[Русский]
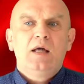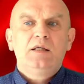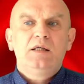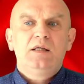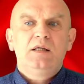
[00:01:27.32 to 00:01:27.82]

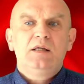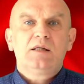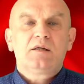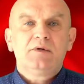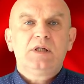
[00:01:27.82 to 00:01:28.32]
и
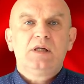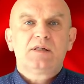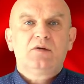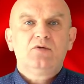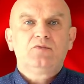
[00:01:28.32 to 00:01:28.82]

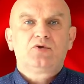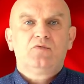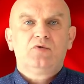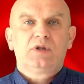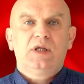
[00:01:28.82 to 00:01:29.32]
договорились о том, что
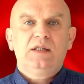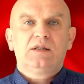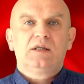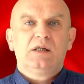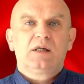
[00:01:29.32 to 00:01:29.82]
вот
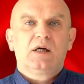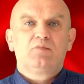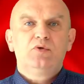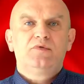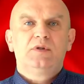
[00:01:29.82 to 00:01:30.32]
этот олигарх
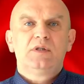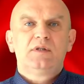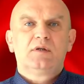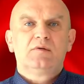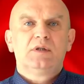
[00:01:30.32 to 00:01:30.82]
будет
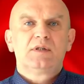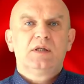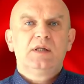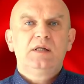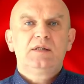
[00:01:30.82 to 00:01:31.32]
финансировать
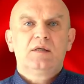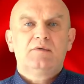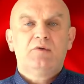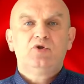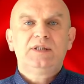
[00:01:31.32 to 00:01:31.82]
националистов,
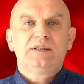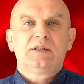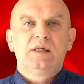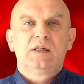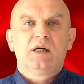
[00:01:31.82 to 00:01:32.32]
а вот этот
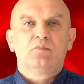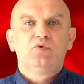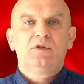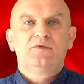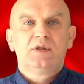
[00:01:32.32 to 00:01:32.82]
олигарх
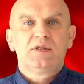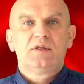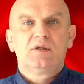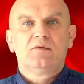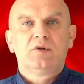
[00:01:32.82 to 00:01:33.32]
будет
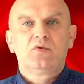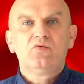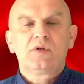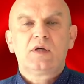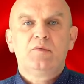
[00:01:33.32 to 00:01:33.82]
финансировать
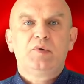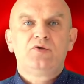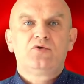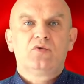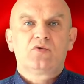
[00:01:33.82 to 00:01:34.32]
русское
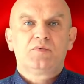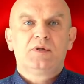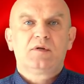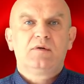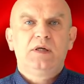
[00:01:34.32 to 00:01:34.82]
плечо.
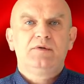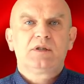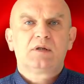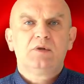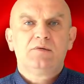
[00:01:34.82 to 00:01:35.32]
Собственно говоря,
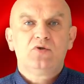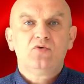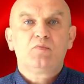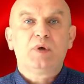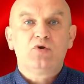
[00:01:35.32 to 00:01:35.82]
Виктор
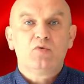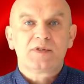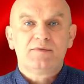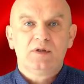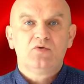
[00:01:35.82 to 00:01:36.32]
Медведчук,
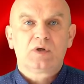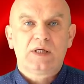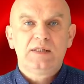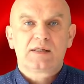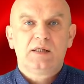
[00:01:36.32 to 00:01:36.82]
потомственный
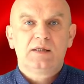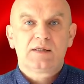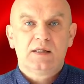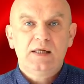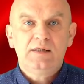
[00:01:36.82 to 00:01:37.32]
украинский
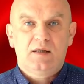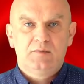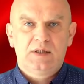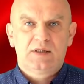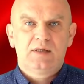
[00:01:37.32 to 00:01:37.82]
националист, а
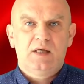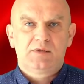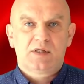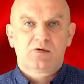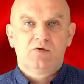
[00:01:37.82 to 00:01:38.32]
мы это знаем
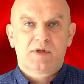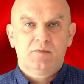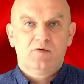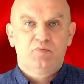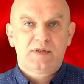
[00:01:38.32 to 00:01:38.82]
со слов
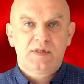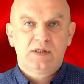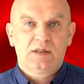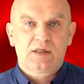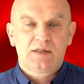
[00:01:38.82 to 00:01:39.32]
самого
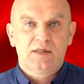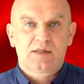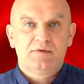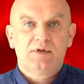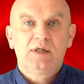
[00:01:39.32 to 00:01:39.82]
президента
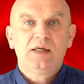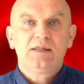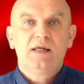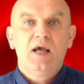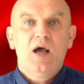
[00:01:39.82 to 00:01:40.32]
Российской
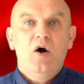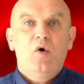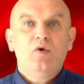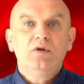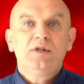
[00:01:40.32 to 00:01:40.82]
Федерации,
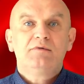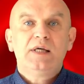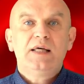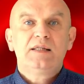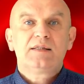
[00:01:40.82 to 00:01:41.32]
он
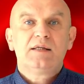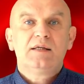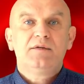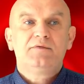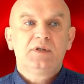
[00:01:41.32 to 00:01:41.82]

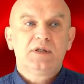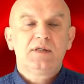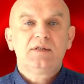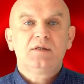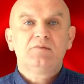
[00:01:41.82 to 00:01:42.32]
является
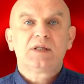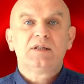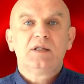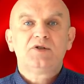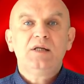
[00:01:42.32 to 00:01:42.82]
финансистом и
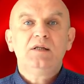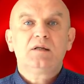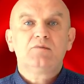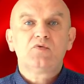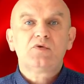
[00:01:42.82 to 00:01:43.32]

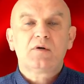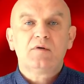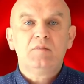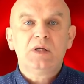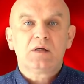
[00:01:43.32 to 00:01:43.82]
родоначальником
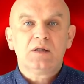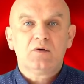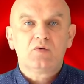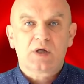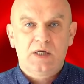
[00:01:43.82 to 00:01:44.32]
русского мира на
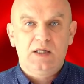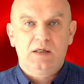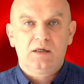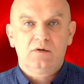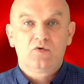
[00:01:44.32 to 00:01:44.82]

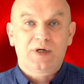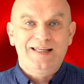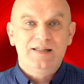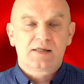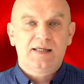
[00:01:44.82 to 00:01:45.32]
Украине.
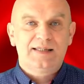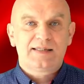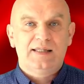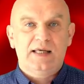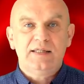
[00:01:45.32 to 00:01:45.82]
Украинский
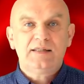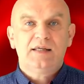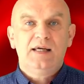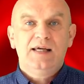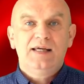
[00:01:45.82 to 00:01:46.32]
националист
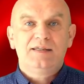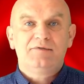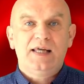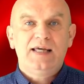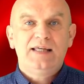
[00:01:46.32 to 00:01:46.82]

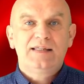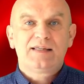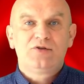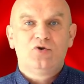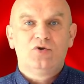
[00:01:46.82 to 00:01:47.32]

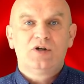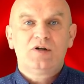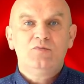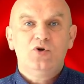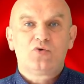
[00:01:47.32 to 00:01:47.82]
является
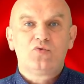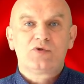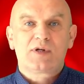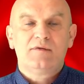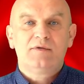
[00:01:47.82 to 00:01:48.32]
донором
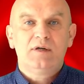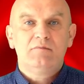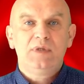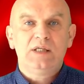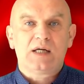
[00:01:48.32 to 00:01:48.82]
русского
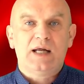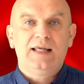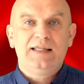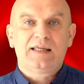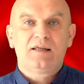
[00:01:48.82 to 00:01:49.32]
мира.
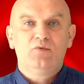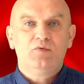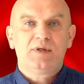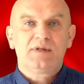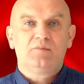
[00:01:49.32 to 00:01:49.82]
И таким
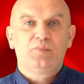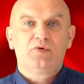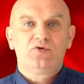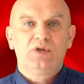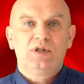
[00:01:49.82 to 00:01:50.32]
образом
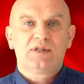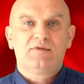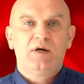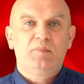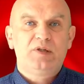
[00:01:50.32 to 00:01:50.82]
получилось
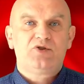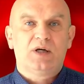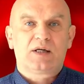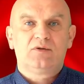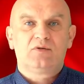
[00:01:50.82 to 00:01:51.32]
два
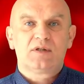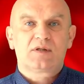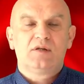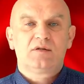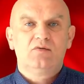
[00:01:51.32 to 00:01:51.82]
плеча, которые
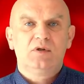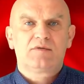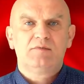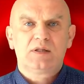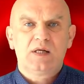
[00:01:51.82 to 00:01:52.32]
схлестнулись в
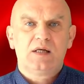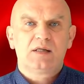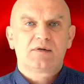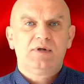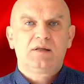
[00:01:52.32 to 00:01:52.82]
смертельной
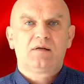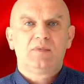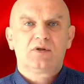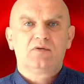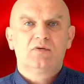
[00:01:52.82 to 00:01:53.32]
схватке
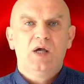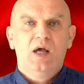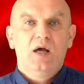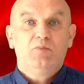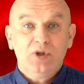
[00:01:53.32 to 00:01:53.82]
между,
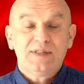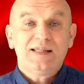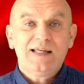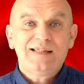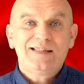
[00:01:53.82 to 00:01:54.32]
по
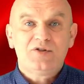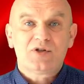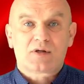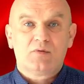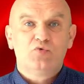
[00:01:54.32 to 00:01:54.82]

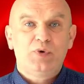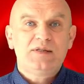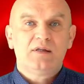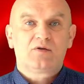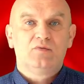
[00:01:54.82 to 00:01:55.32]
националистическому
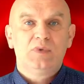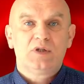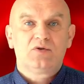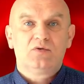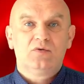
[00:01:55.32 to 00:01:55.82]
признаку
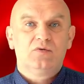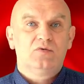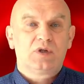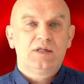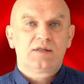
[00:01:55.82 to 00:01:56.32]
между
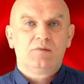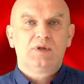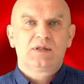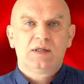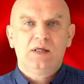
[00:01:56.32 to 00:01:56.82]
украинскими
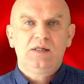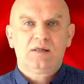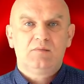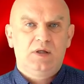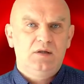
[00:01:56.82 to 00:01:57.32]

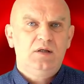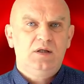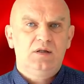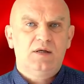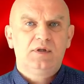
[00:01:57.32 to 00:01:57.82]
националистами
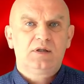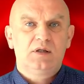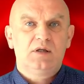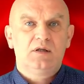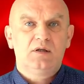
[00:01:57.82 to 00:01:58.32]
и,
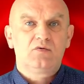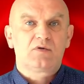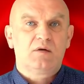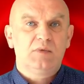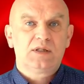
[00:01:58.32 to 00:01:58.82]
наверное,
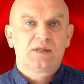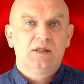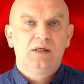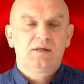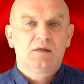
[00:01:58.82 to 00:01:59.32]
русскими
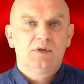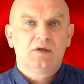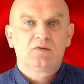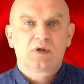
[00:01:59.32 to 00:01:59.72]
националистами на